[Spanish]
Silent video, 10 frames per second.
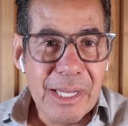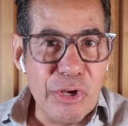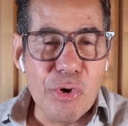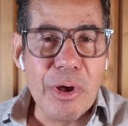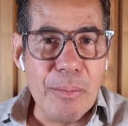
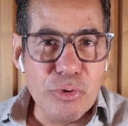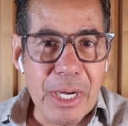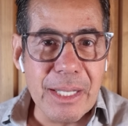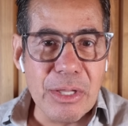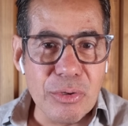que yo creo que a
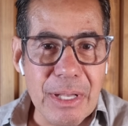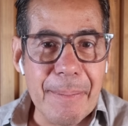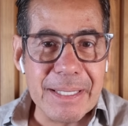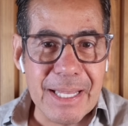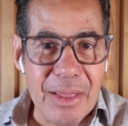mucha gente nos
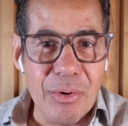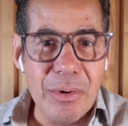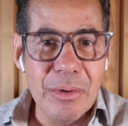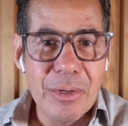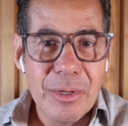ha
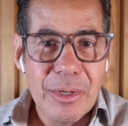pasado,